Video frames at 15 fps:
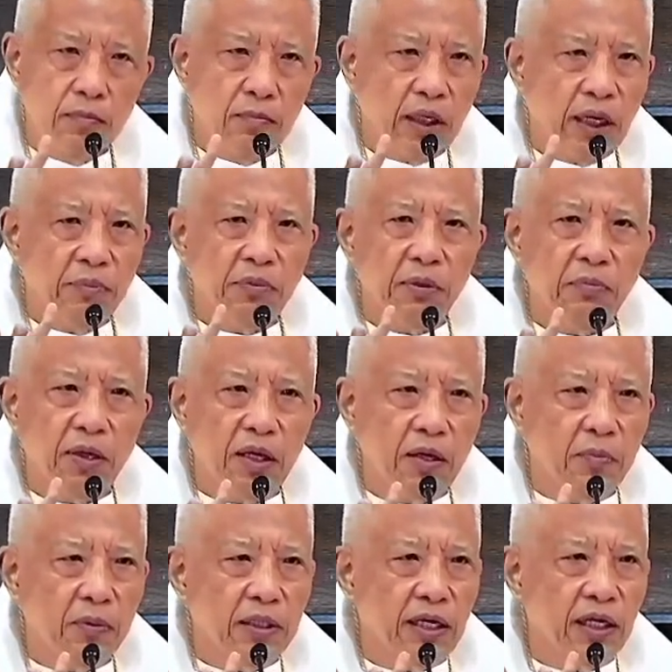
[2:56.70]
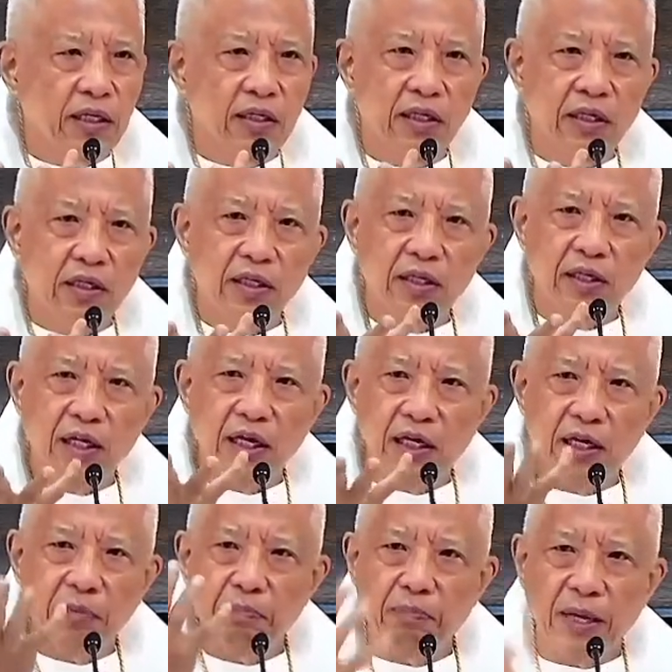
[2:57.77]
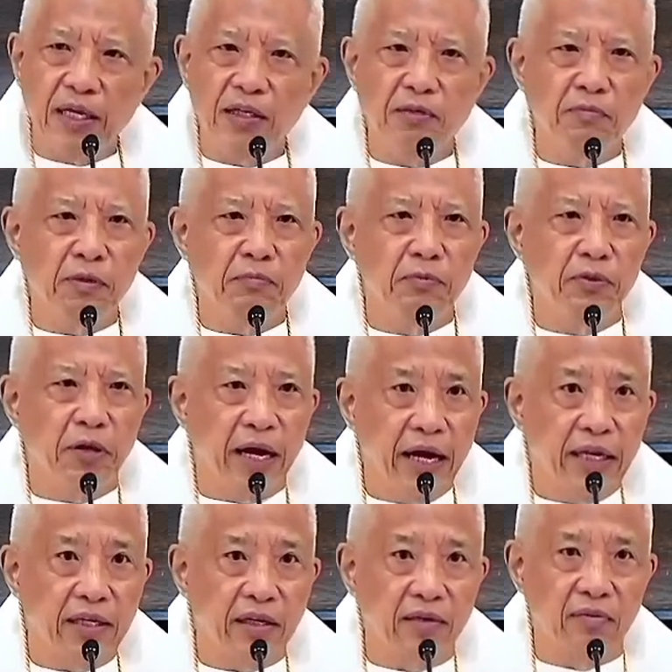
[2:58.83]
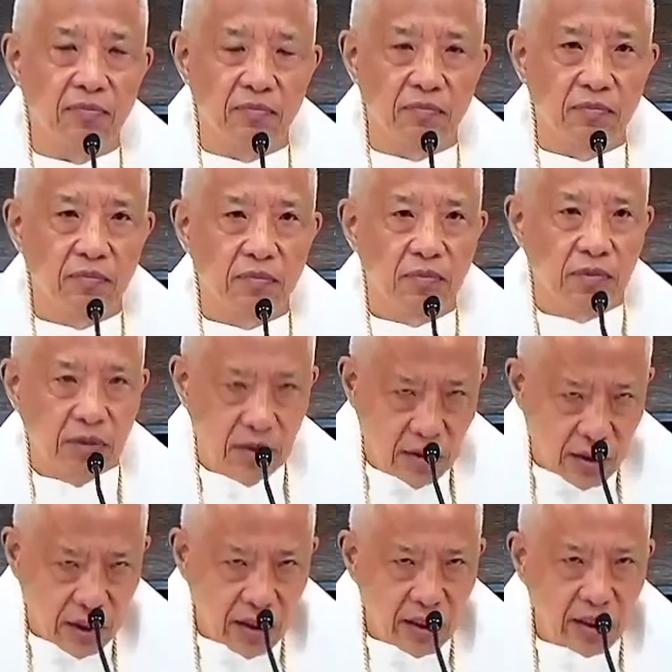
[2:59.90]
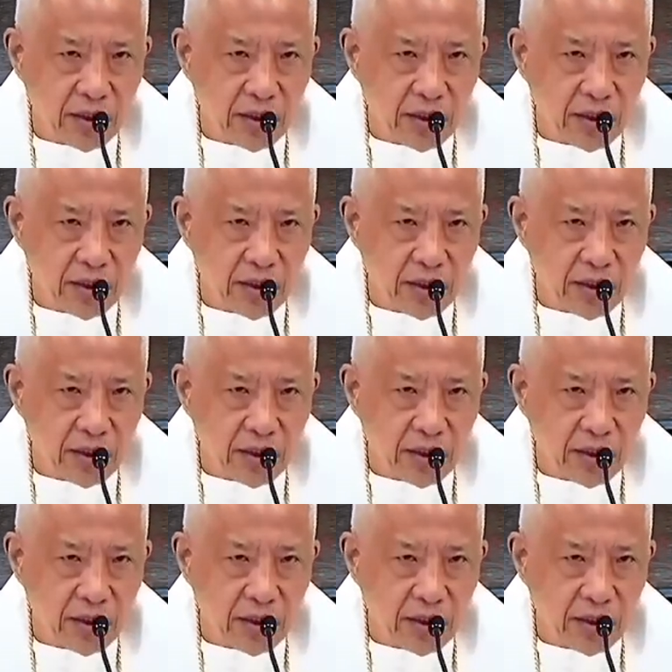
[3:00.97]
Maraming mga kabataan hindi na alam paano mabuhay. Kaya